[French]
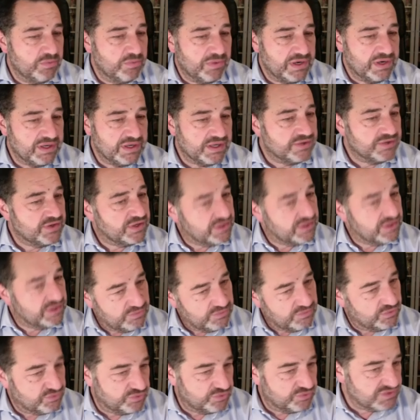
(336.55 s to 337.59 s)
même pas les
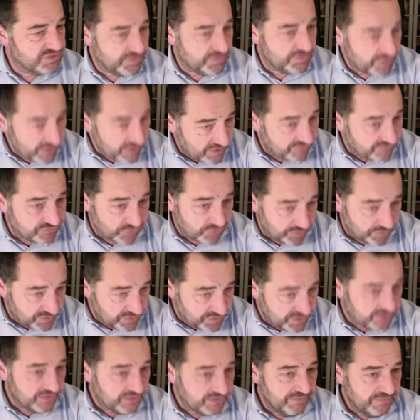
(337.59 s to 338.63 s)
Qataris, bah, c'est pas grave, tant
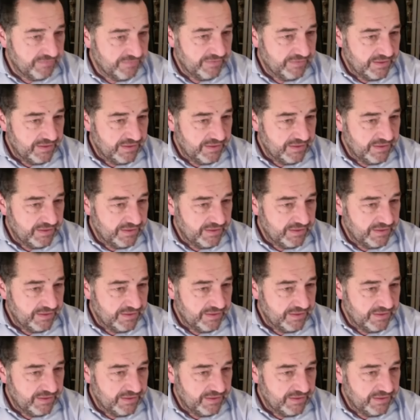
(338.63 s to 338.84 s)
pis.